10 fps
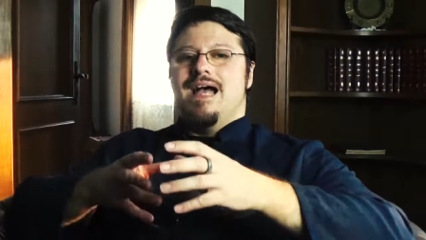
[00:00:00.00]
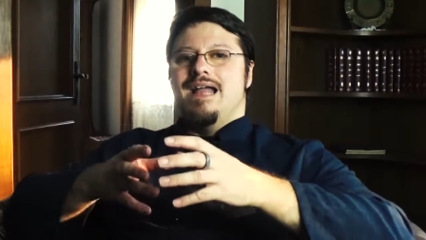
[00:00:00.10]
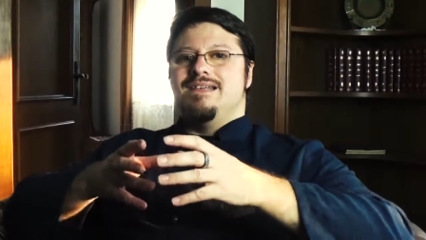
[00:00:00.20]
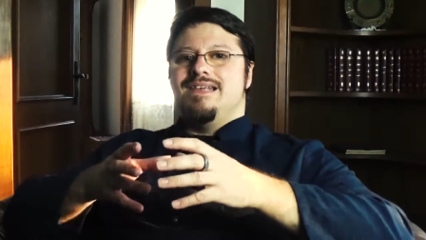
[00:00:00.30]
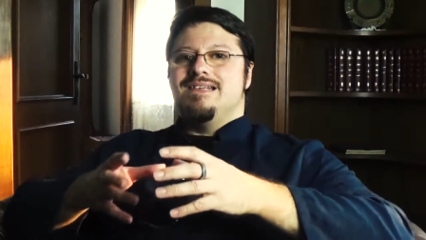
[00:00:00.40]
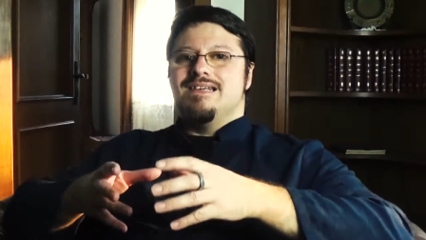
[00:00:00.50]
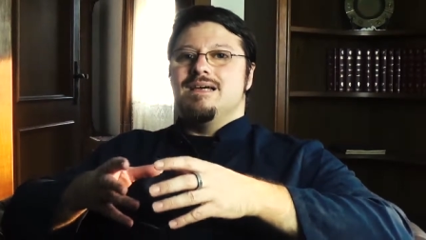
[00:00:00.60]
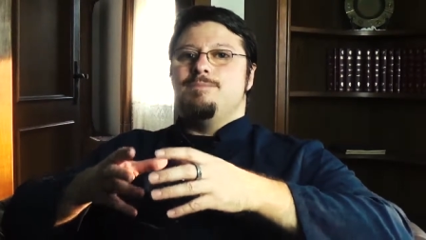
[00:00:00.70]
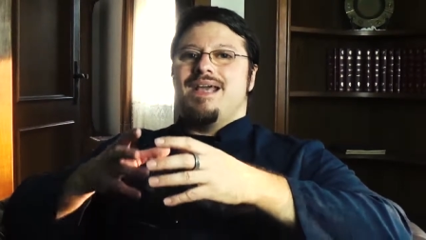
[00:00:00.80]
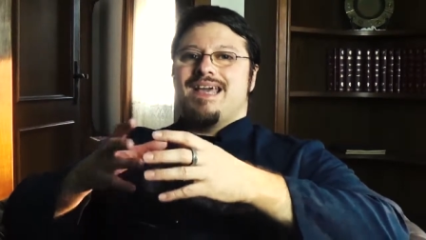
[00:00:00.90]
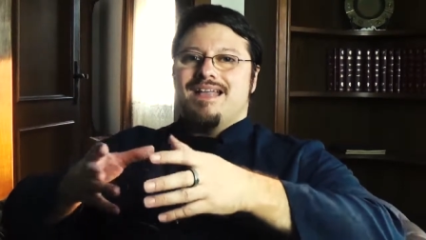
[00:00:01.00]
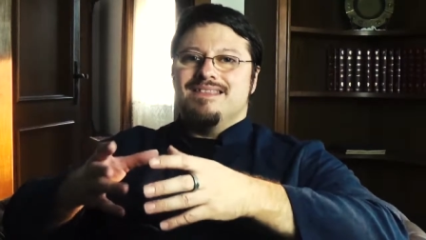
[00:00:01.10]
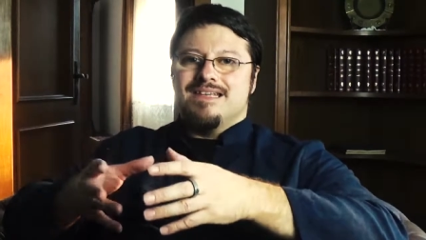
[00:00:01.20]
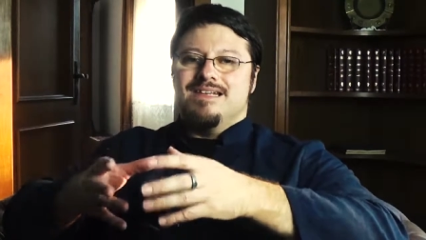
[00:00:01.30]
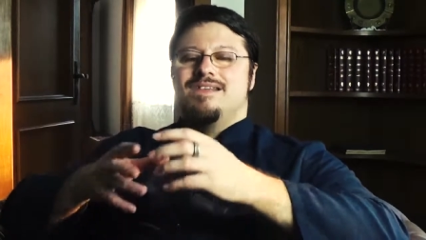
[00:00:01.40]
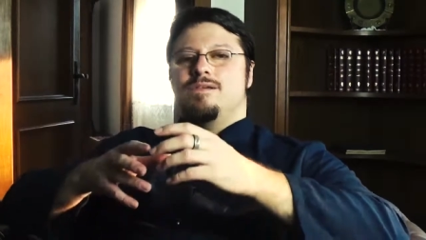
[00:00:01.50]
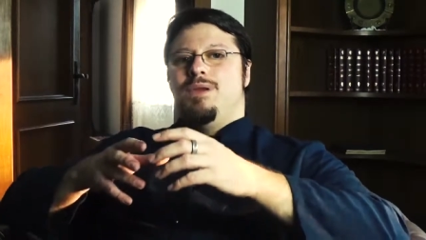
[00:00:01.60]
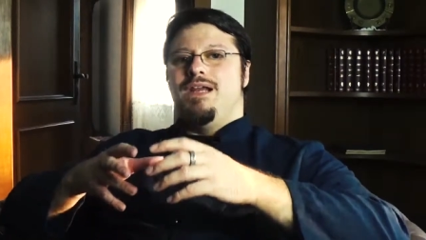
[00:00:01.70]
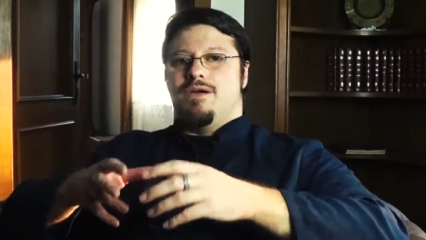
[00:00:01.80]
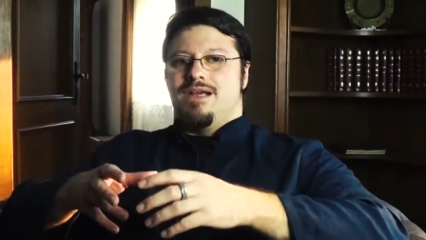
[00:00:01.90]
eine sehr, sehr bekannte
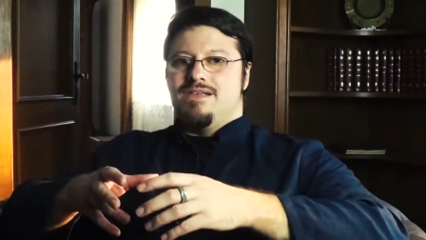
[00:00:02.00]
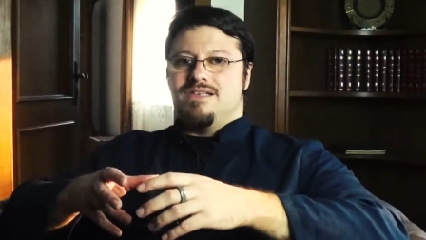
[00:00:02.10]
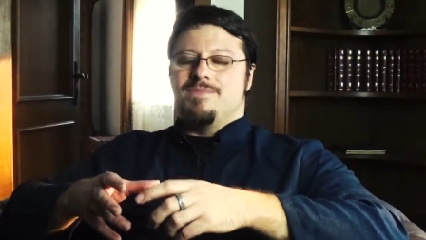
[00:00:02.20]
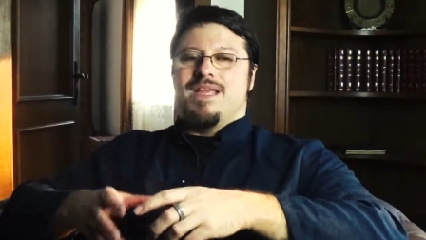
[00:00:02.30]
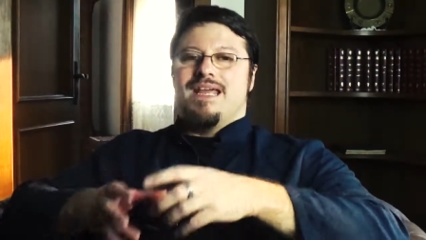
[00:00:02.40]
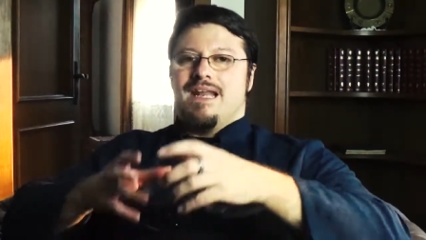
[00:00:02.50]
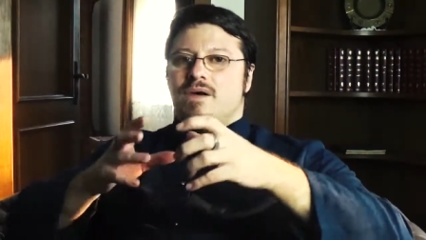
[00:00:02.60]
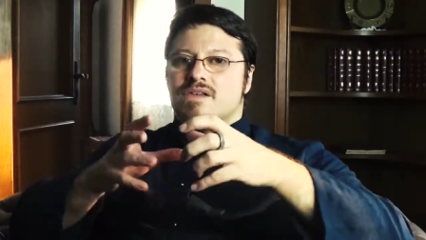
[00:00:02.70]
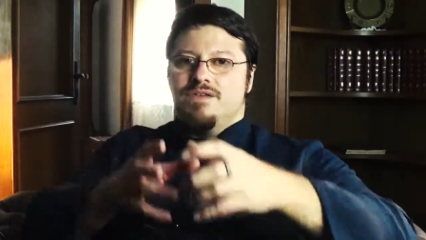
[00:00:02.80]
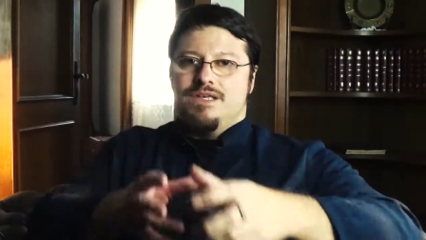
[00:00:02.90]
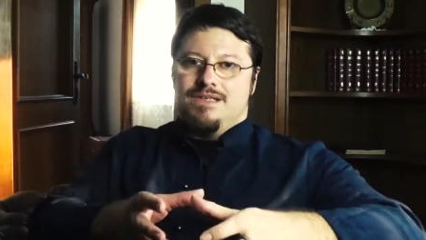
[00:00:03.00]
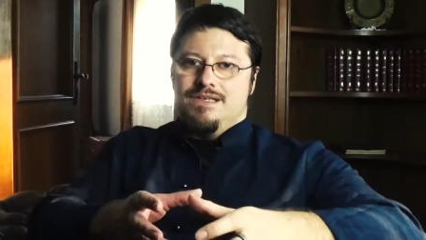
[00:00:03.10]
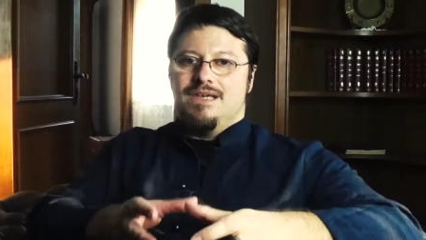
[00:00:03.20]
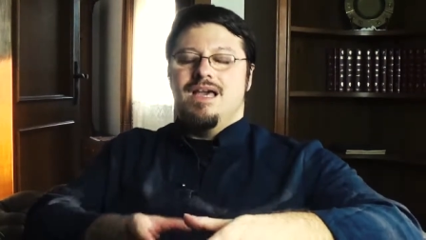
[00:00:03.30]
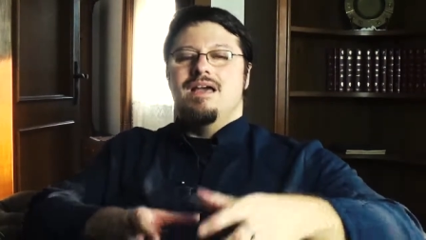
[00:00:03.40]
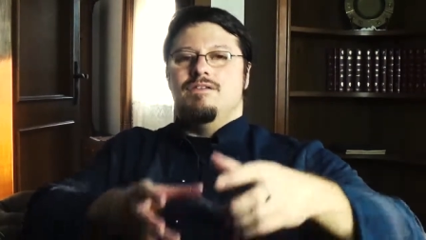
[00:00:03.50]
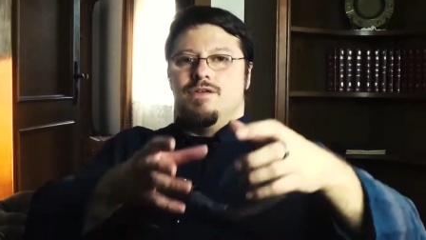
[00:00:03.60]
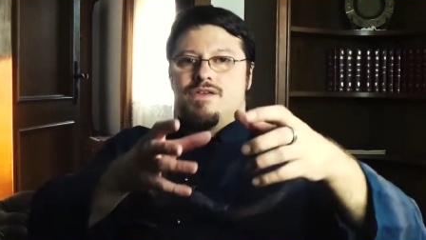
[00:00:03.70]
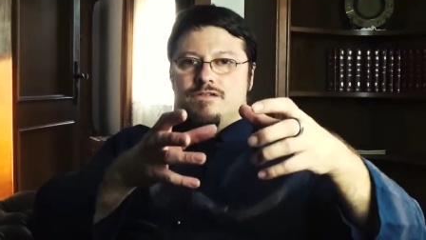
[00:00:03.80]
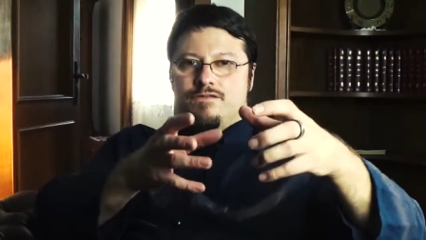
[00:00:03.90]
Disziplin auch ist. Wir haben den genauso wichtig wie
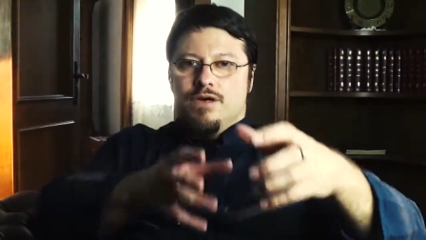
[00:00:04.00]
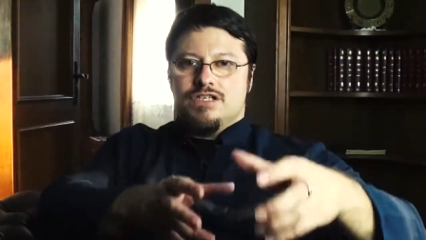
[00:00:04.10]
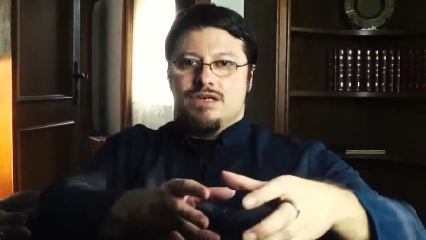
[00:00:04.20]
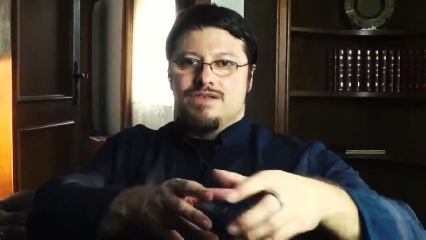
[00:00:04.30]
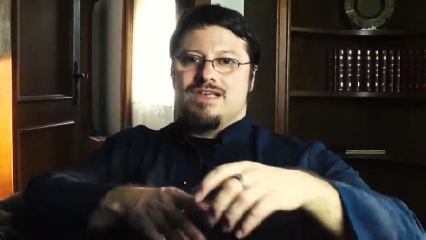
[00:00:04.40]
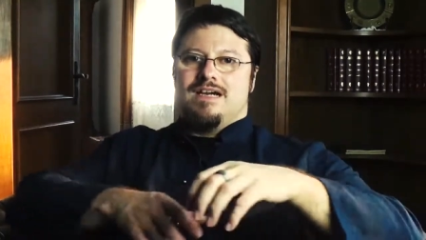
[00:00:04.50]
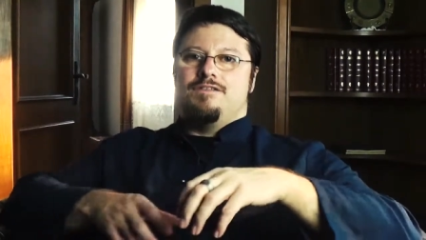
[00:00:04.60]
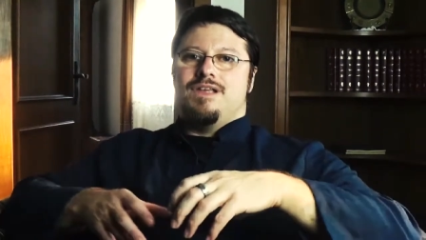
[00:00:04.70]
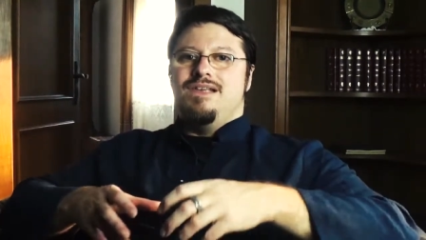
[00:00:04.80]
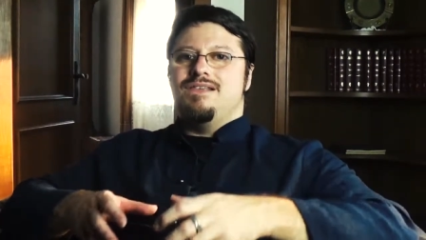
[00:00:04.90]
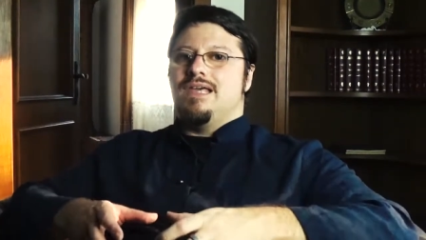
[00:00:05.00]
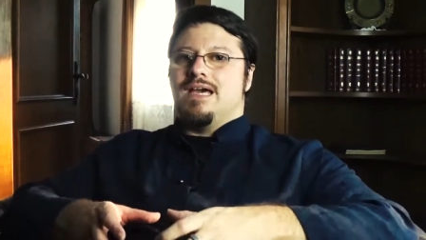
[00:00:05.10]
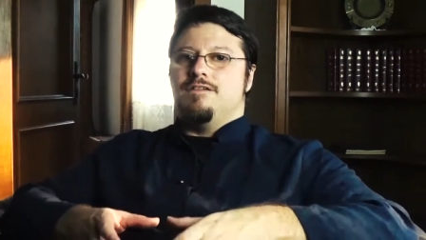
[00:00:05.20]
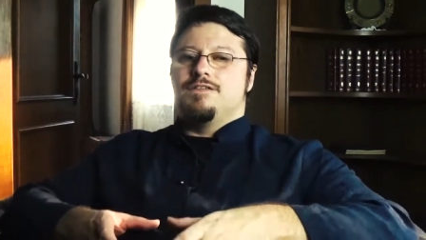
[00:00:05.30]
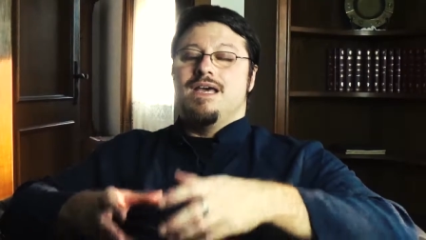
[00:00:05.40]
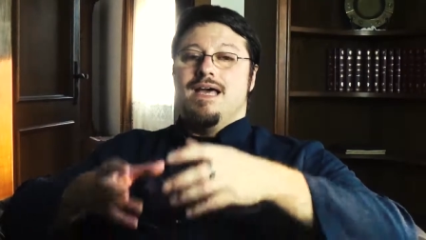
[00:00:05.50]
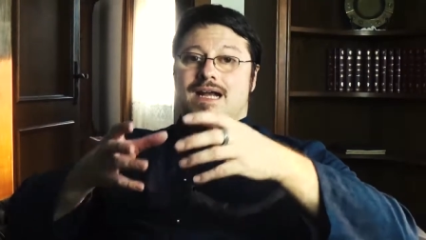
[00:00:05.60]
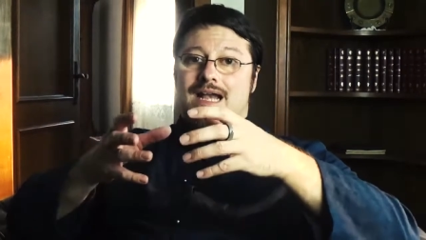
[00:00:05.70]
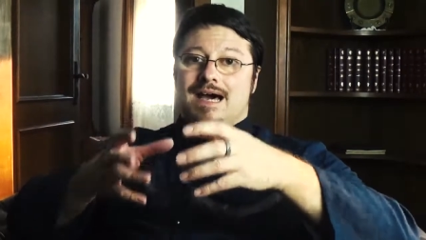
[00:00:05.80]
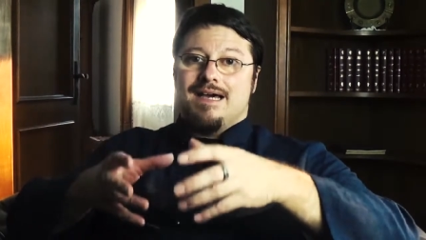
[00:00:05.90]
unsere Vorstellungskraft ist die Kraft,
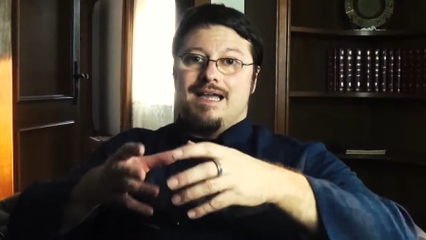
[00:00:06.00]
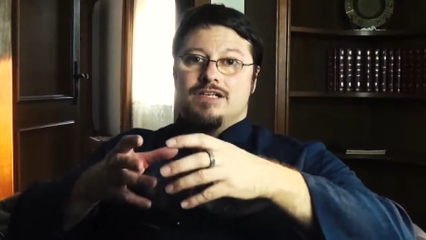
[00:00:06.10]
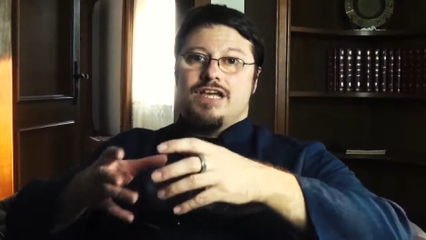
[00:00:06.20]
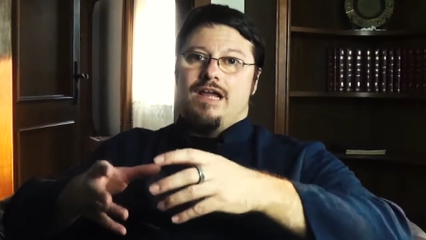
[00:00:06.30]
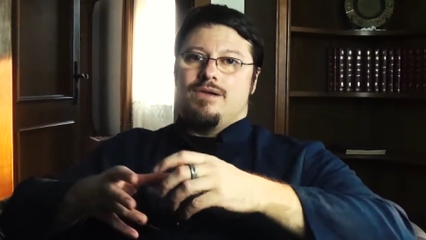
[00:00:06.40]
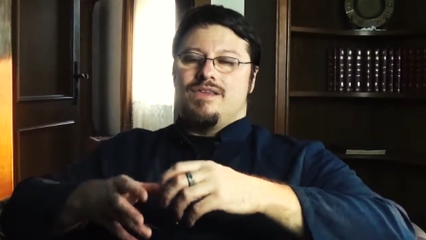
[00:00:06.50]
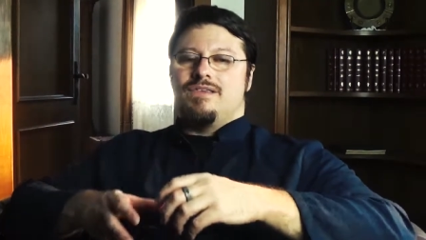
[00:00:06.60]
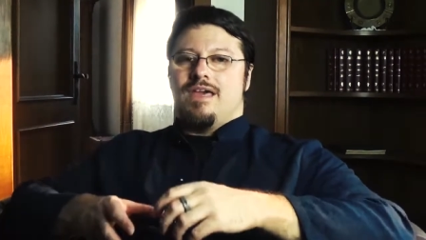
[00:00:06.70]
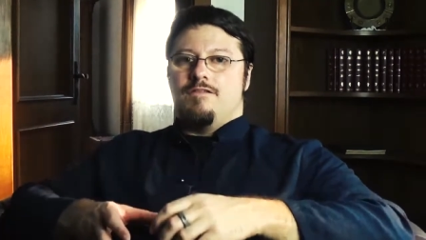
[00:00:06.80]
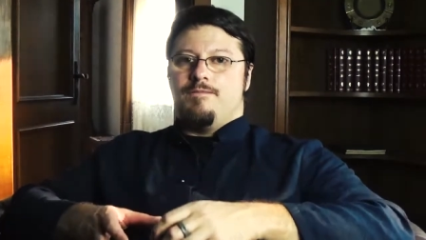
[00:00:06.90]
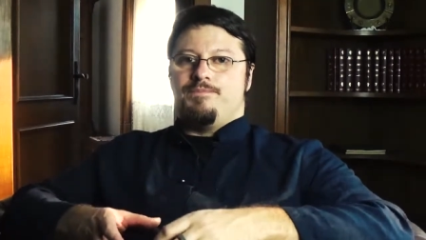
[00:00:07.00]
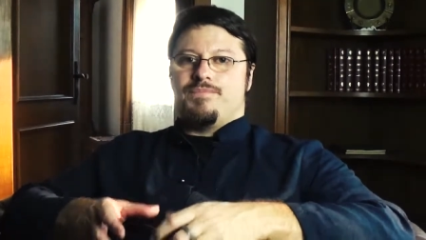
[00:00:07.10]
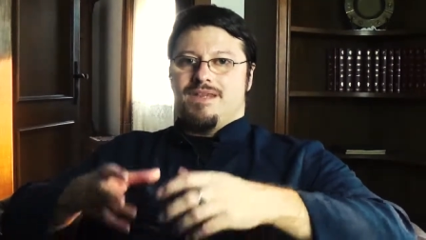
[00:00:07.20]
klare Entscheidungen zu treffen.